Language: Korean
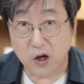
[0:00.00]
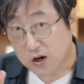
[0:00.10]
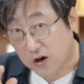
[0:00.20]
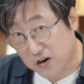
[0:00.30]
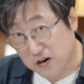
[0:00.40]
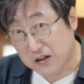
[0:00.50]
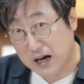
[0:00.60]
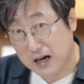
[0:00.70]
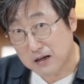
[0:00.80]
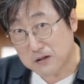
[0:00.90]
걸어
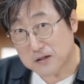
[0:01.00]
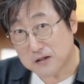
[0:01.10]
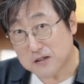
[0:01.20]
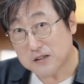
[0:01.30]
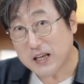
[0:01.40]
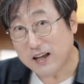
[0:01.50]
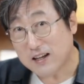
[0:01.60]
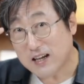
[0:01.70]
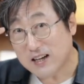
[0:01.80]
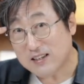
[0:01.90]
나가면서 그
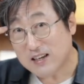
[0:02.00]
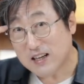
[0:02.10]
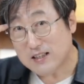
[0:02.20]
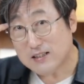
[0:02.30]
생각을 하는